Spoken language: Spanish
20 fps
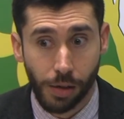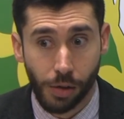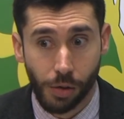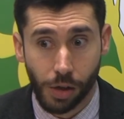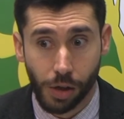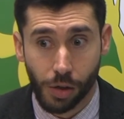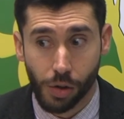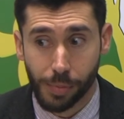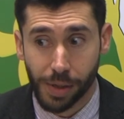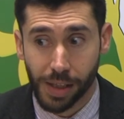lo
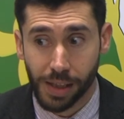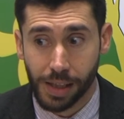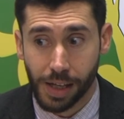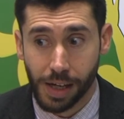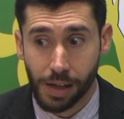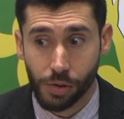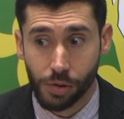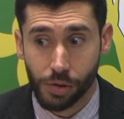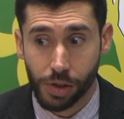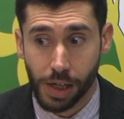que he
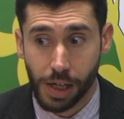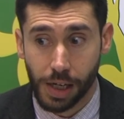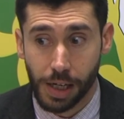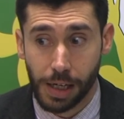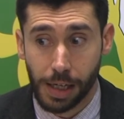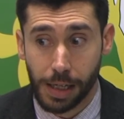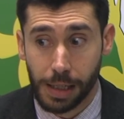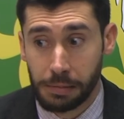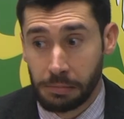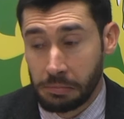comentado, o
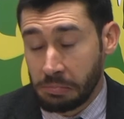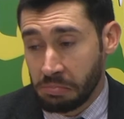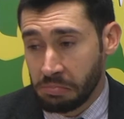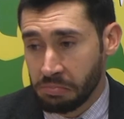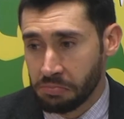sea,